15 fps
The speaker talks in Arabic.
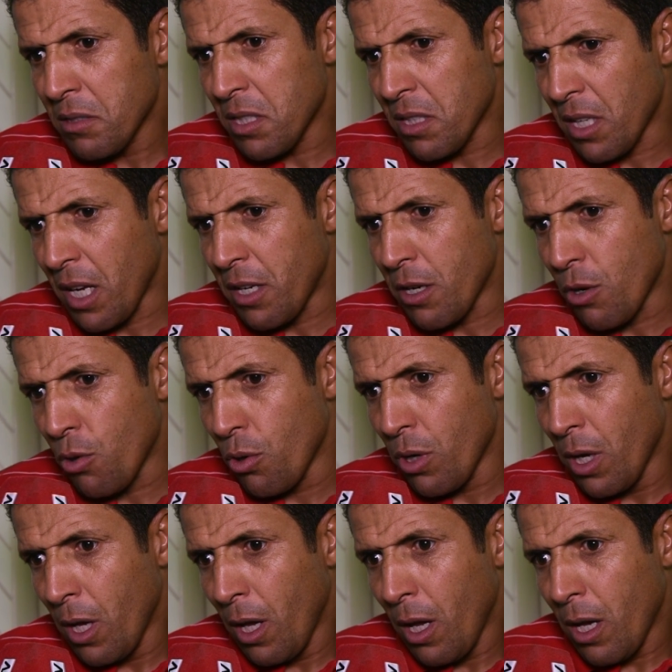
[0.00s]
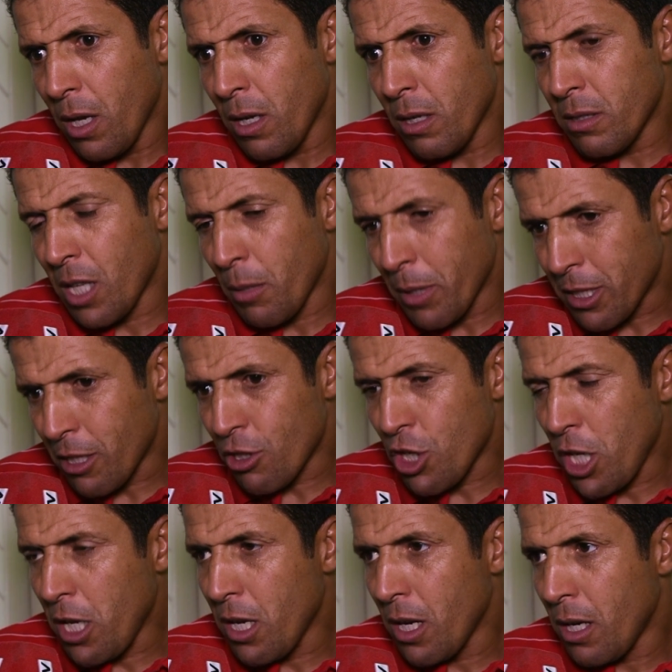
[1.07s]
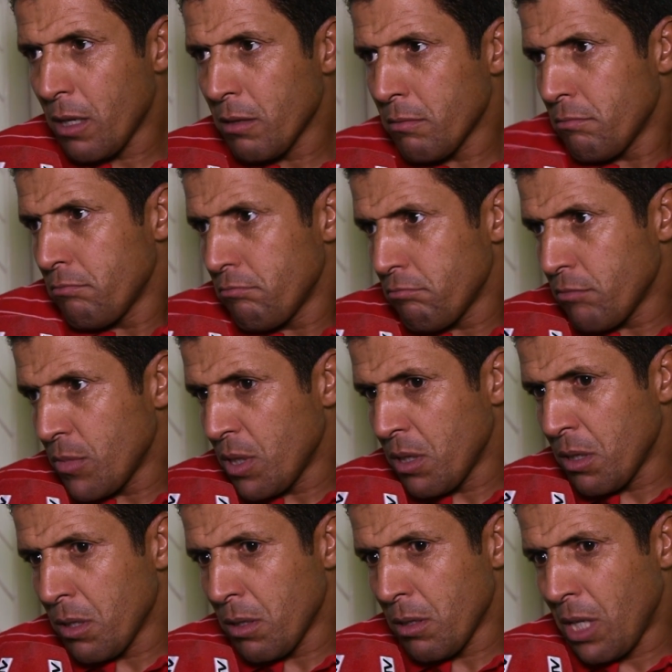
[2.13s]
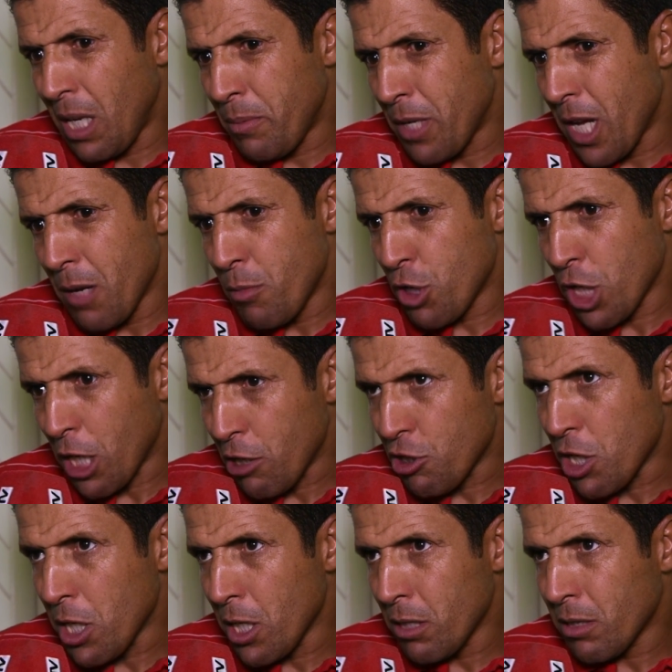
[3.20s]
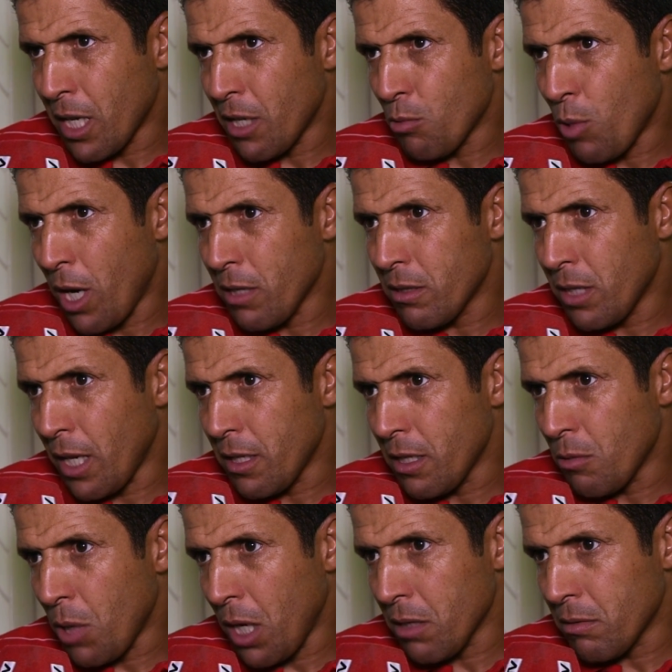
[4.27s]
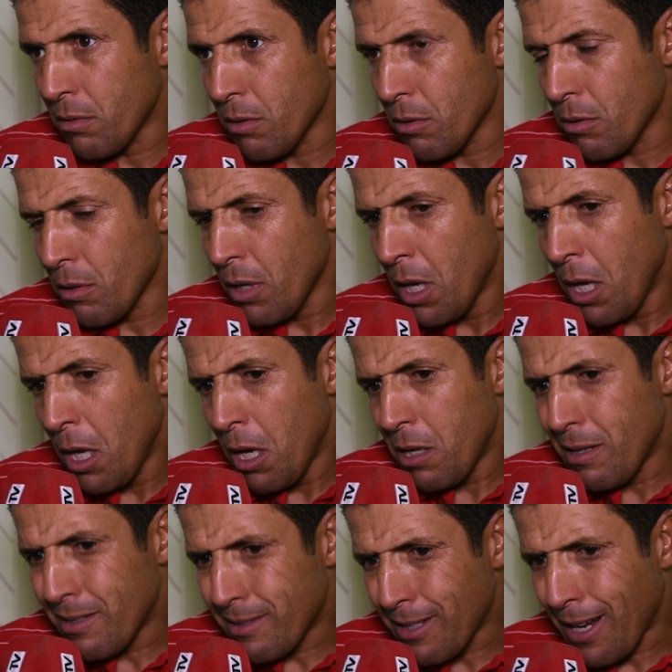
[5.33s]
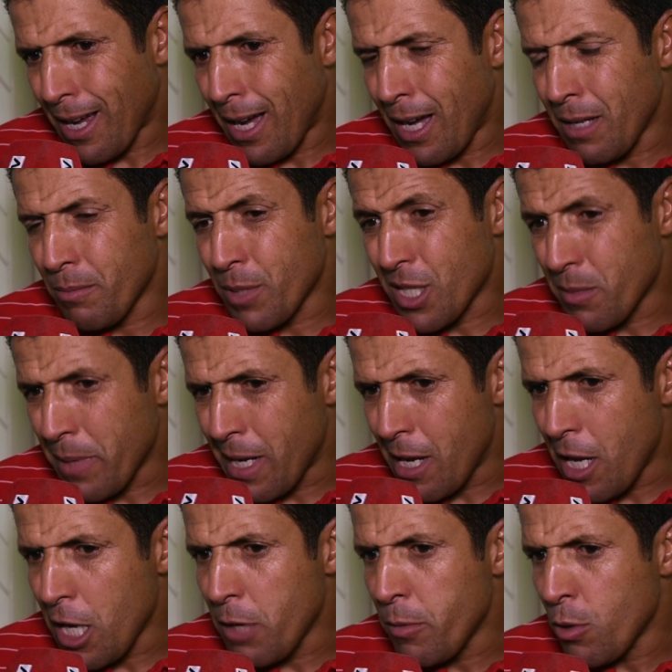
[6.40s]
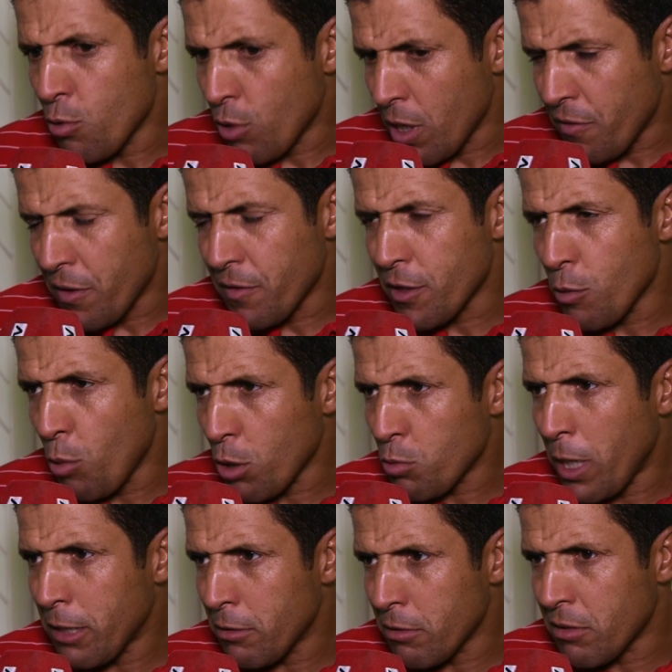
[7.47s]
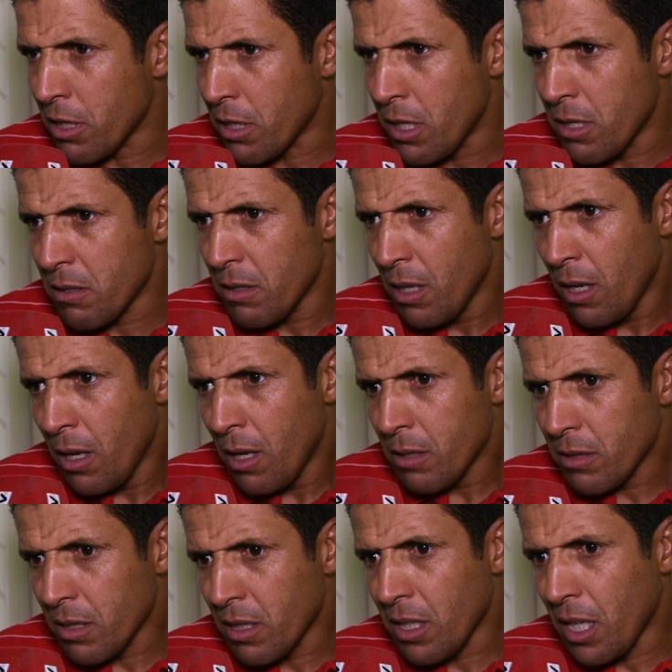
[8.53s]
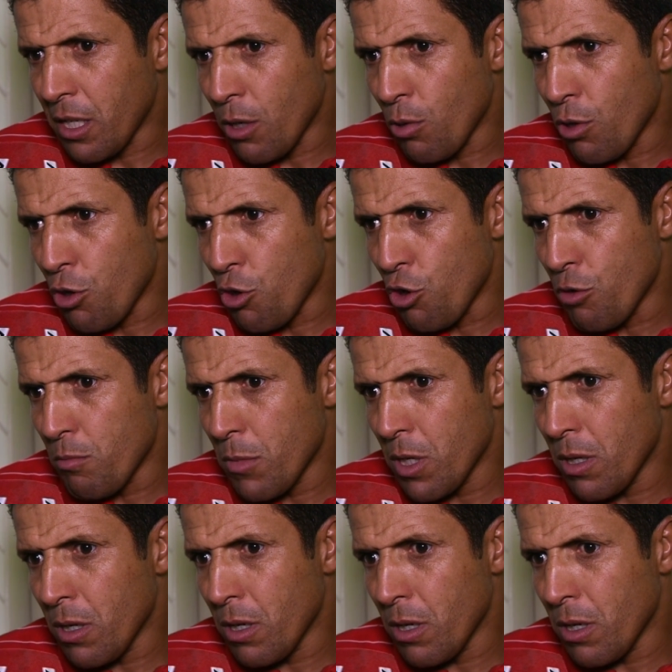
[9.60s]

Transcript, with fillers: تنظن انه آه، الضربه الترجيحيه آه، لعبناها بشكل جيد كان واحد يعني واحد آه، الاسترخاء بالنسبه للاعبين وكان في نفس الوقت واحد التركيز تنظن انه اليوم